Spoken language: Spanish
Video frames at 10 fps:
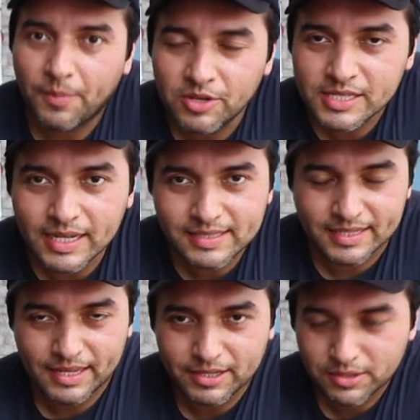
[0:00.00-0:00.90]

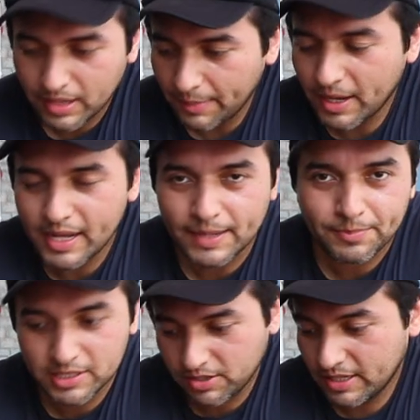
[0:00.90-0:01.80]
ponchaste, llevas tu cámara de
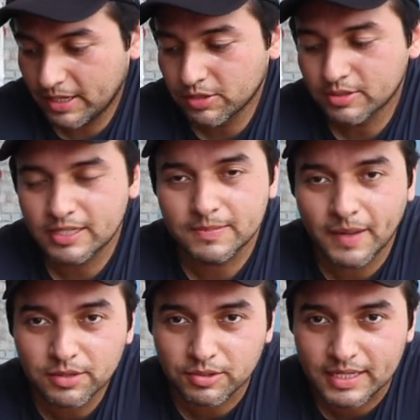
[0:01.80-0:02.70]
repuesto, llevas tus
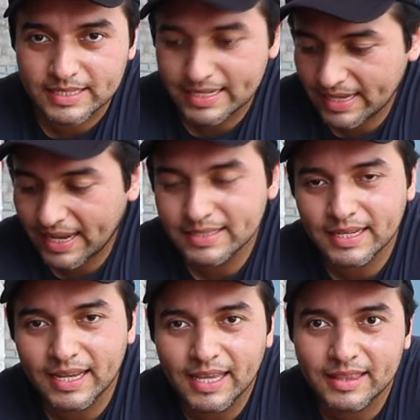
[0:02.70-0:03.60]
espátulas, ya
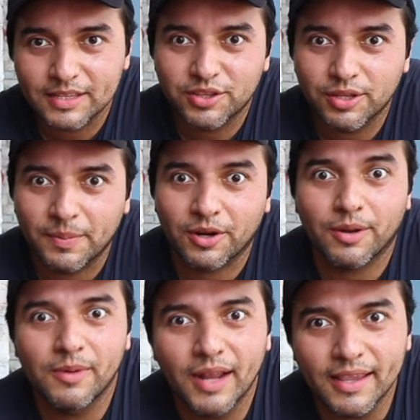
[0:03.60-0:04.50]
sacaste la llanta y todo, pero
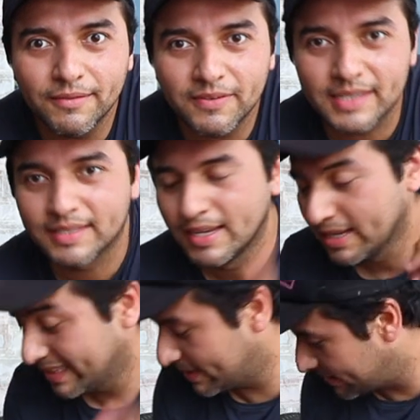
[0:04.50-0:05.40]
¿cómo la inflas?
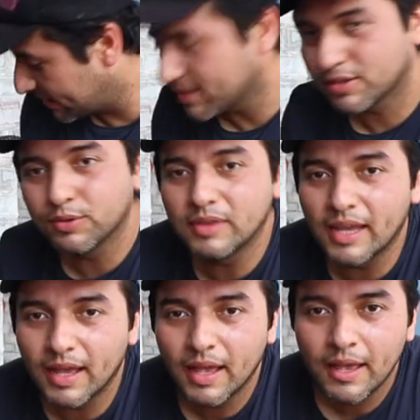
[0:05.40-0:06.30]
Necesitas
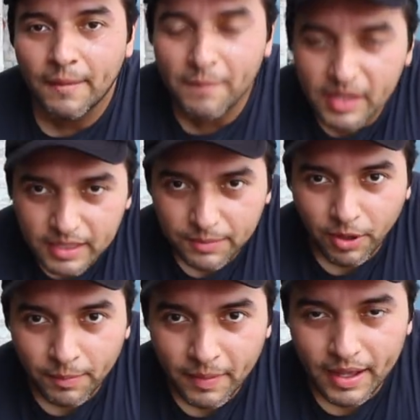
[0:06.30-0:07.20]
una mini
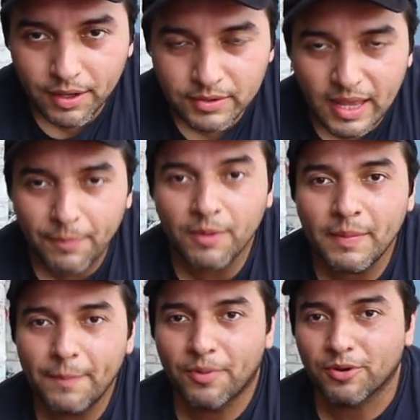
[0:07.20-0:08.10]
bomba, una bomba